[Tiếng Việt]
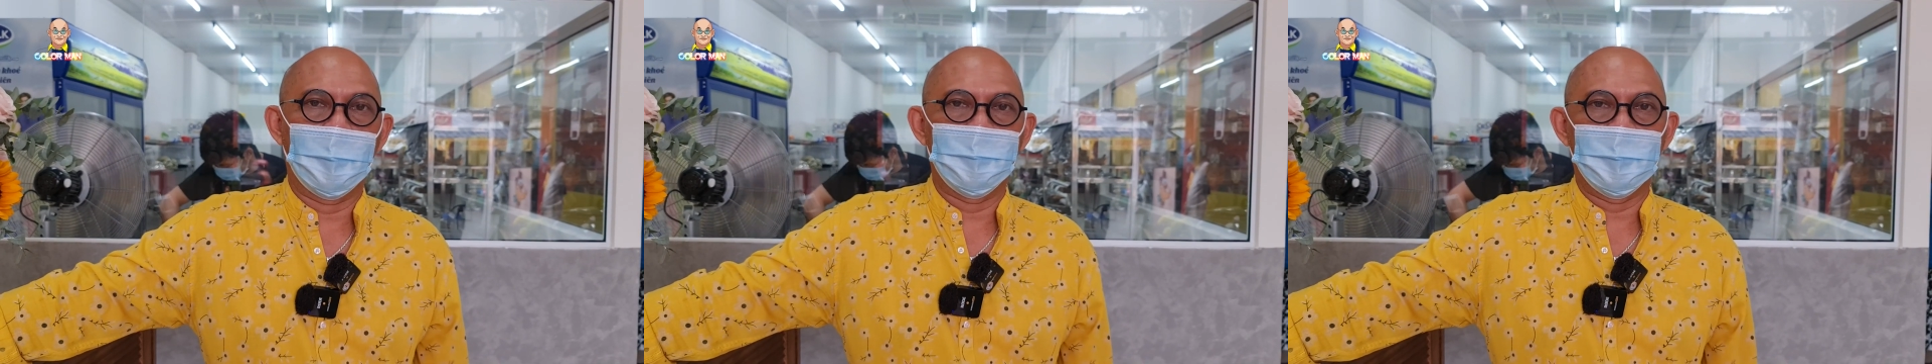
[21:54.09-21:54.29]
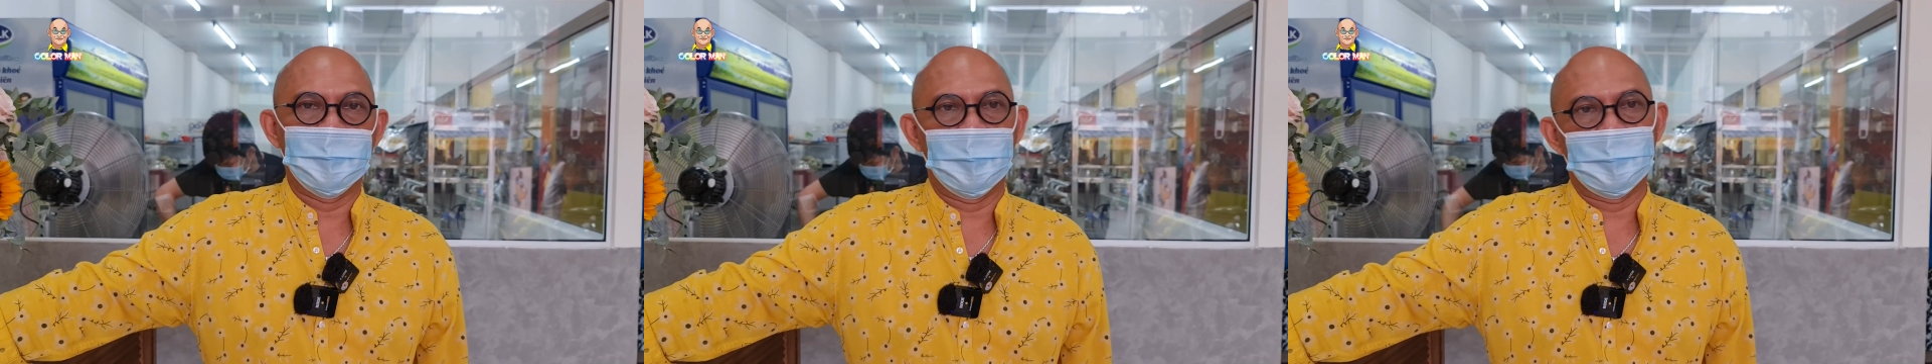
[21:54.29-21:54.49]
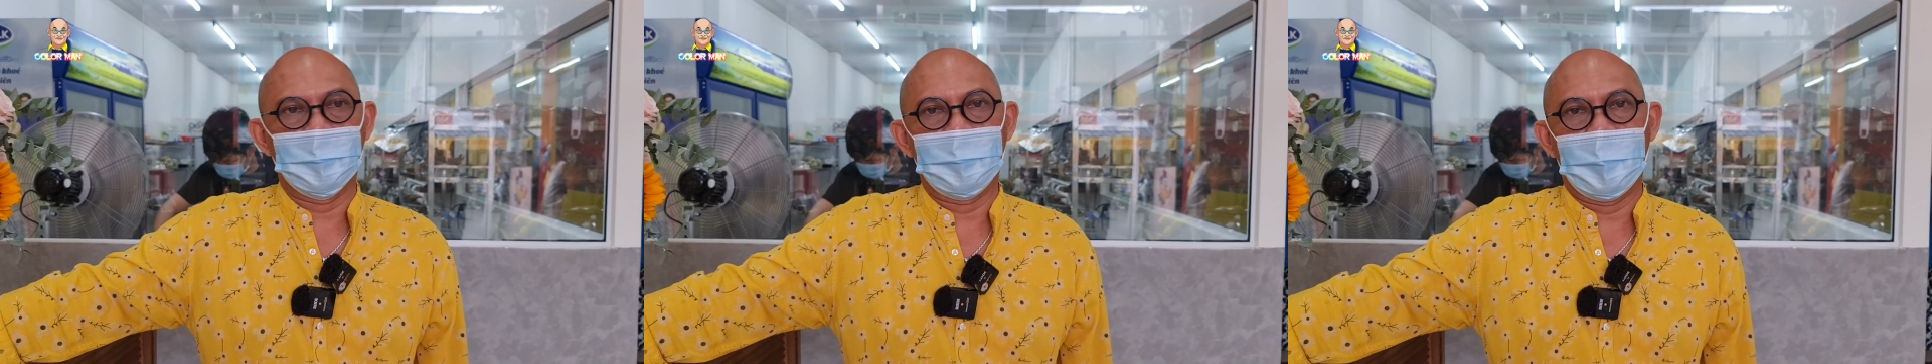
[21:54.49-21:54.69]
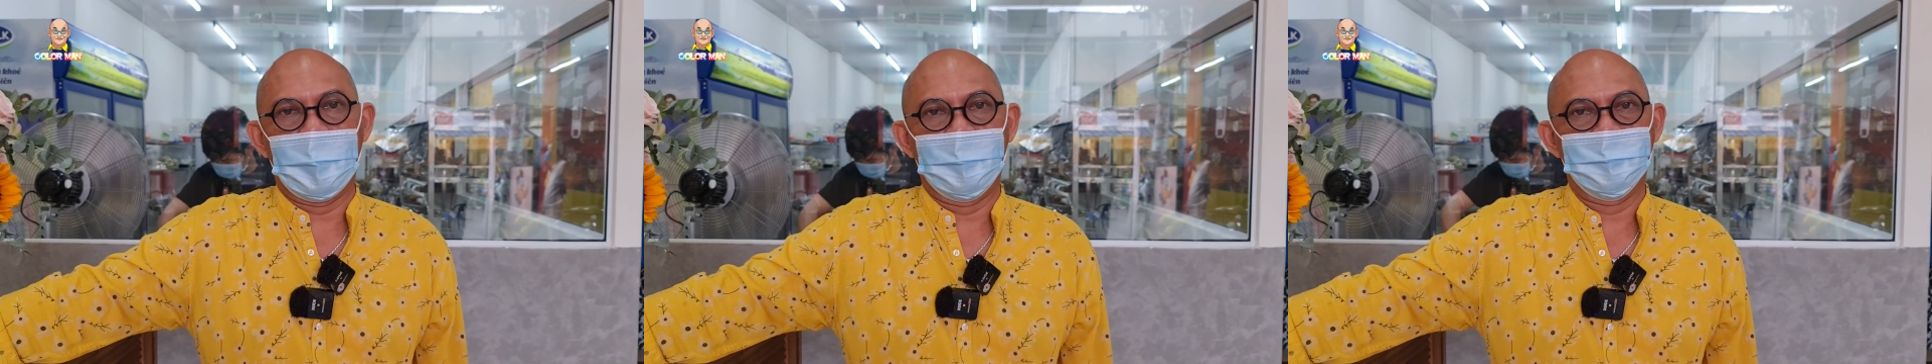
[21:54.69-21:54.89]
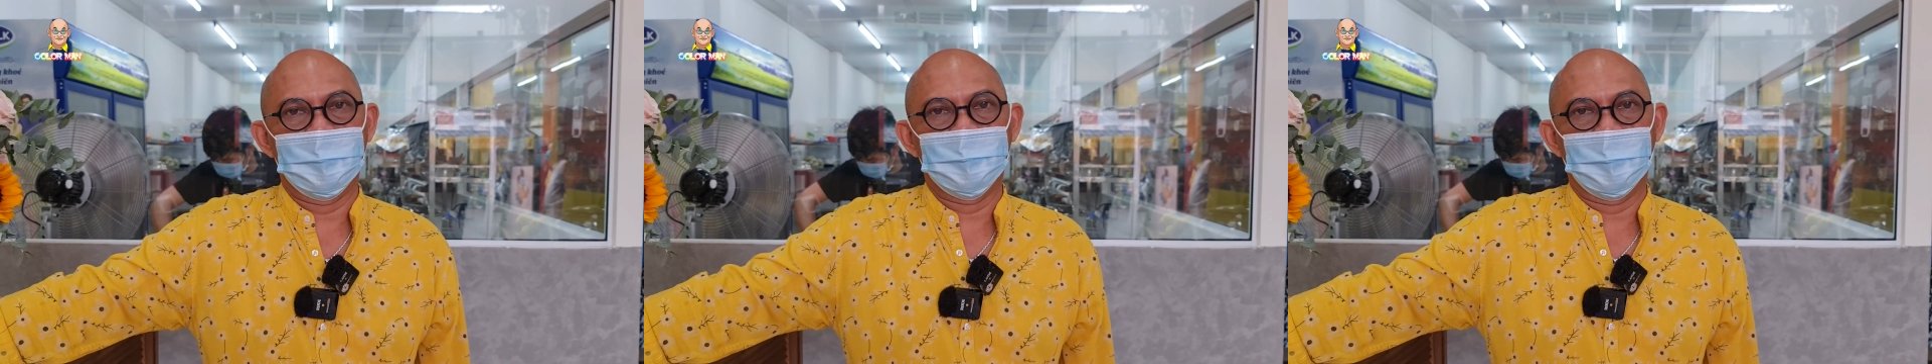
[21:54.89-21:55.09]
vọng là sẽ trở
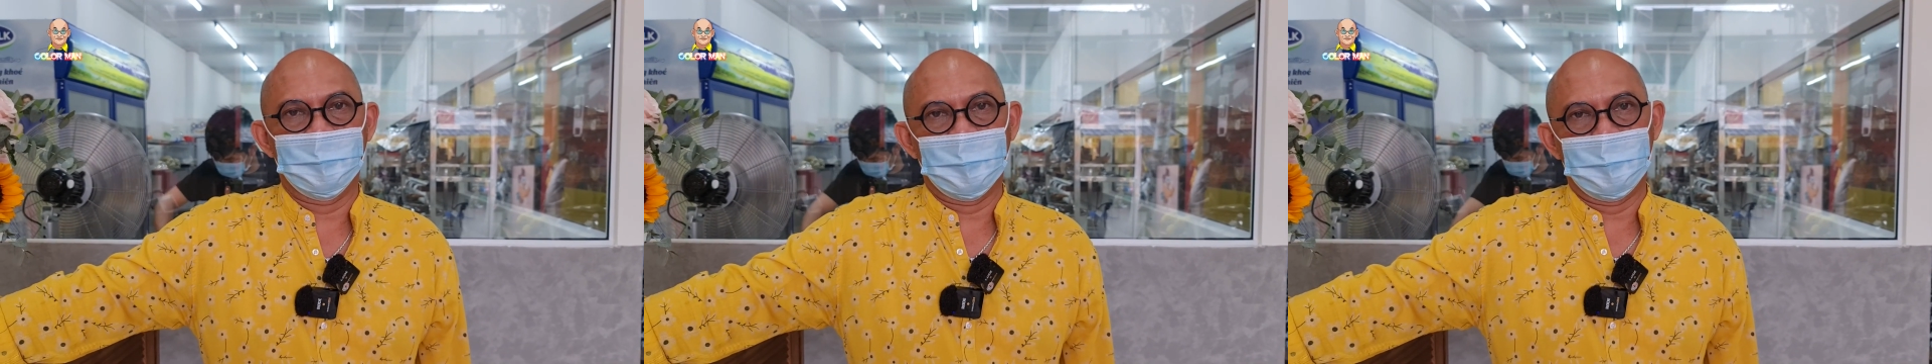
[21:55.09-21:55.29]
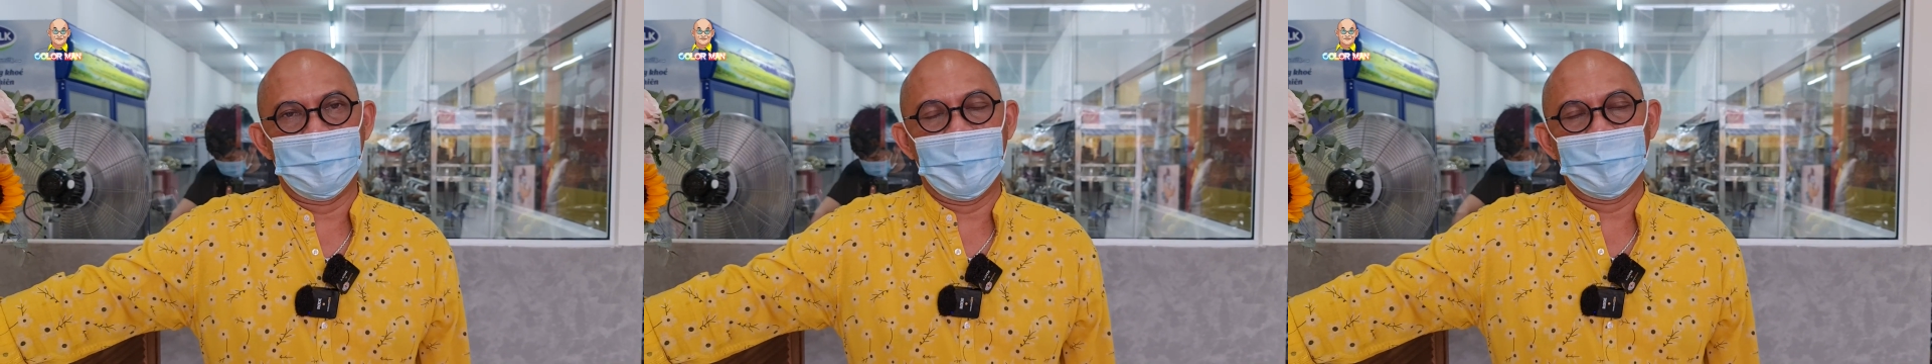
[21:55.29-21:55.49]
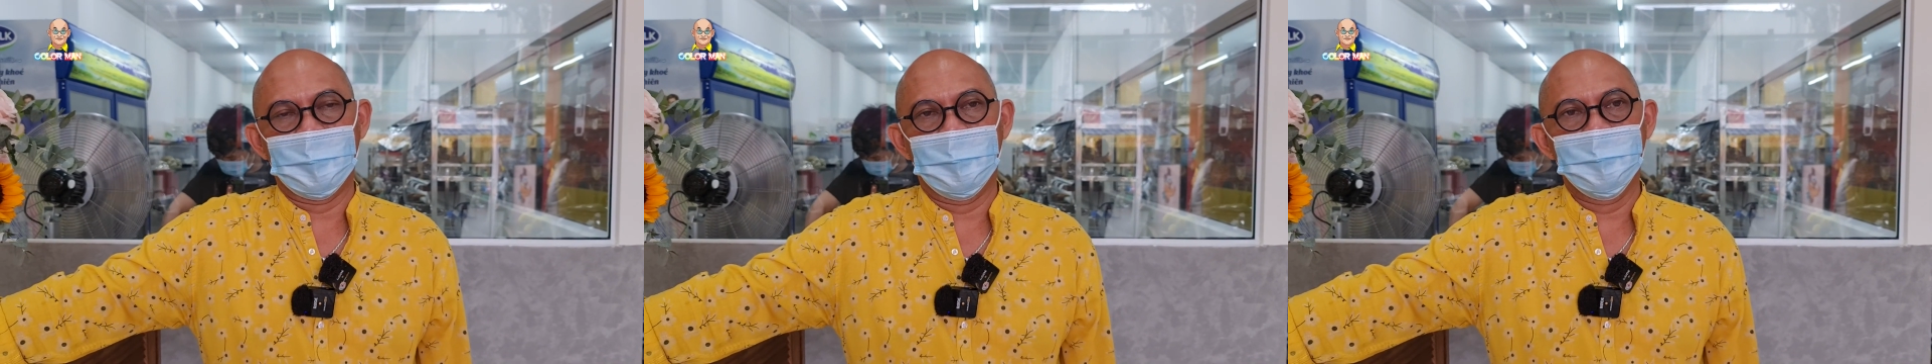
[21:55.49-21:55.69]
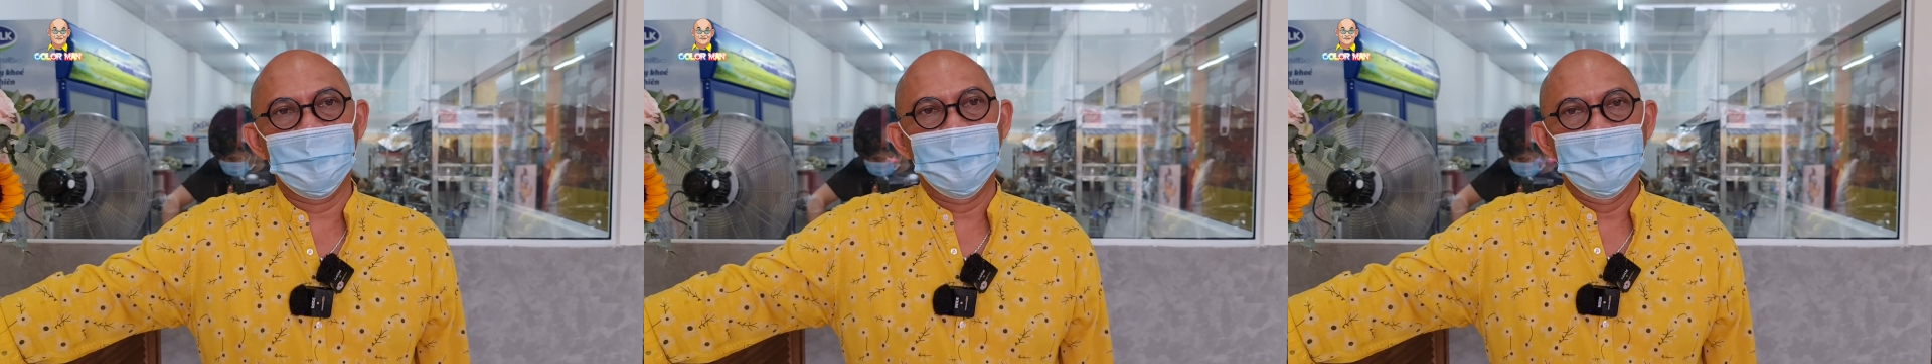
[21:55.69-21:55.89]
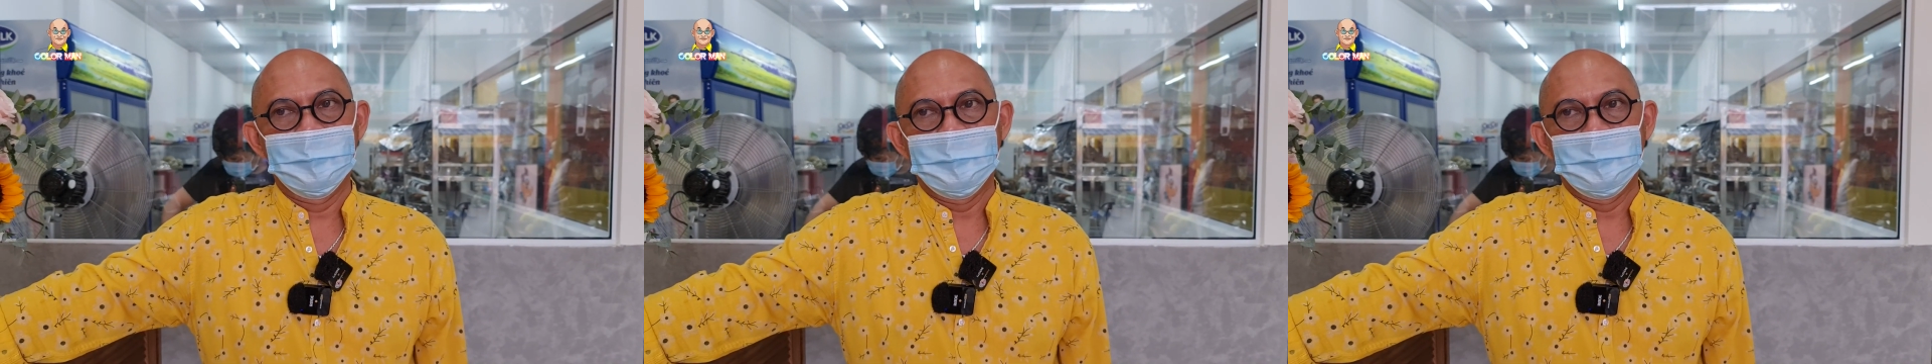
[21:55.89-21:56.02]
lại và sẽ phải mang đến